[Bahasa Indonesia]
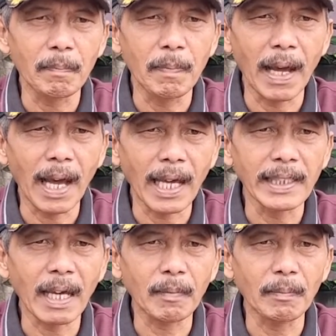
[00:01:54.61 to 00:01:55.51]

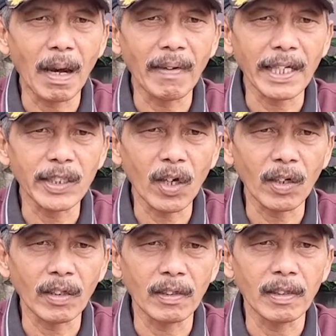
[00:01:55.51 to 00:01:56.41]
bahan yang membawa
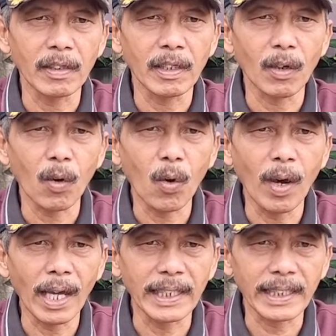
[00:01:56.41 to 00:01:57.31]
ion
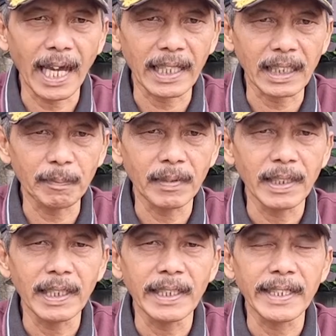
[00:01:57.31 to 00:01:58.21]
OH negatif
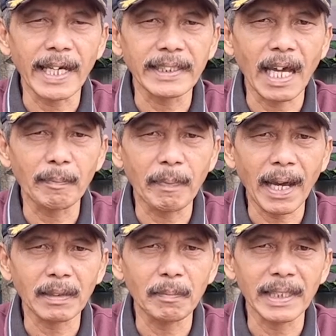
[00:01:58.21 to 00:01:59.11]
yang
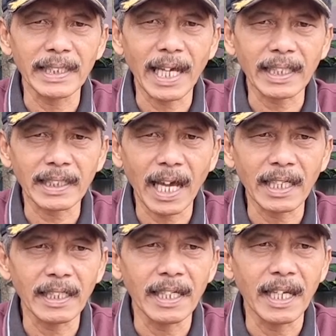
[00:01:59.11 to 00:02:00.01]
dapat
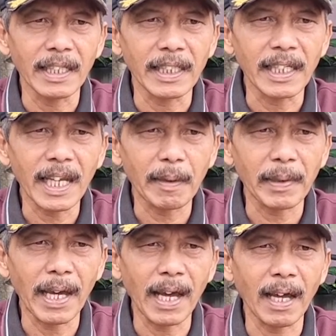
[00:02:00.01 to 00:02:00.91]
meningkatkan nilai
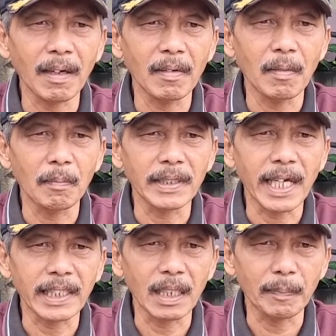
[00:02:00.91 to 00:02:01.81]
pH
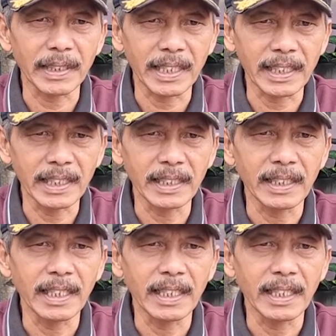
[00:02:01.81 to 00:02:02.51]
menjadi lebih tinggi